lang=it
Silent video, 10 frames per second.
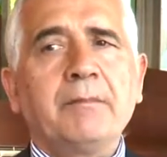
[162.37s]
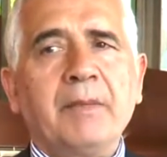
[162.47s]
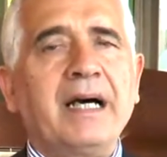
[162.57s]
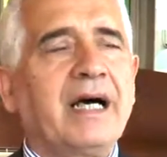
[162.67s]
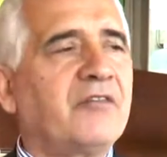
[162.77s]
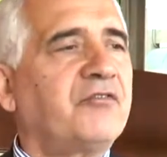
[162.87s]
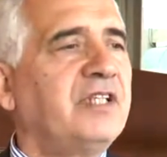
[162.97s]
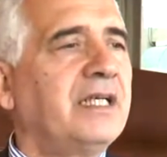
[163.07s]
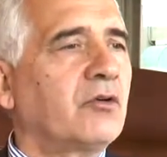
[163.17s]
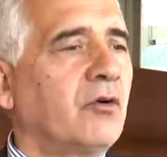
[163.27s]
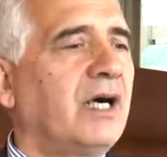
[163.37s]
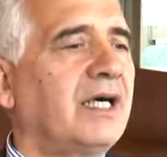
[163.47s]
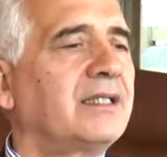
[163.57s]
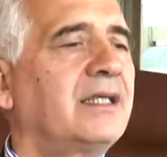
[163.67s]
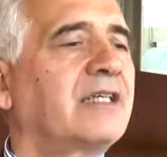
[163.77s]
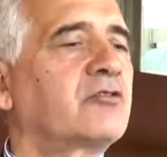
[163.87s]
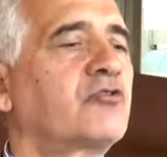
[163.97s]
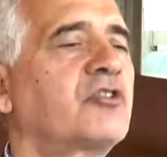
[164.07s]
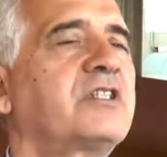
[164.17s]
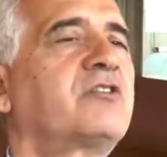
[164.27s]
ma affidano ad
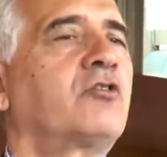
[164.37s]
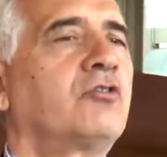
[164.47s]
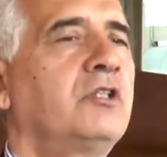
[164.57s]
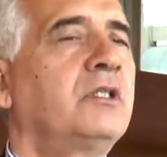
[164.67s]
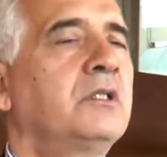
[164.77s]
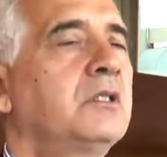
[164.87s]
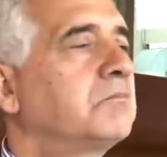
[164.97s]
associazioni